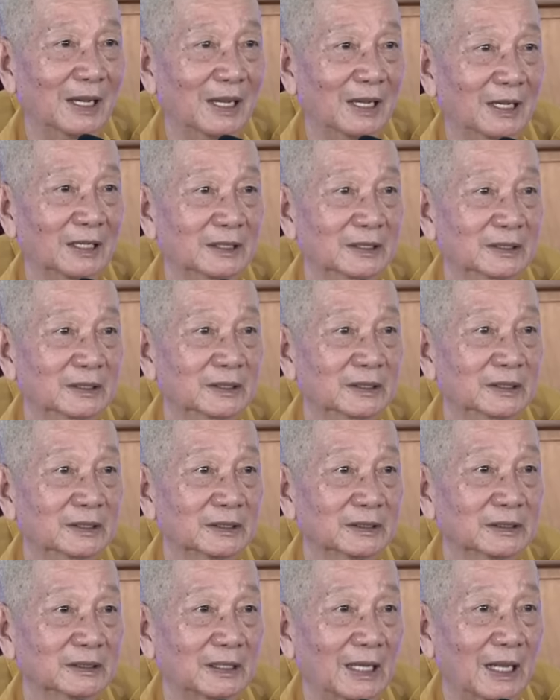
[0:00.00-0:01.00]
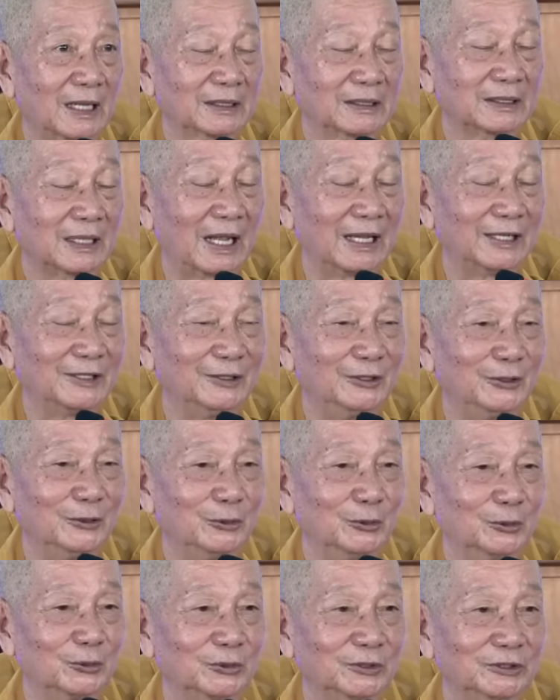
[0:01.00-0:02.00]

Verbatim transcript: mà các ngài đều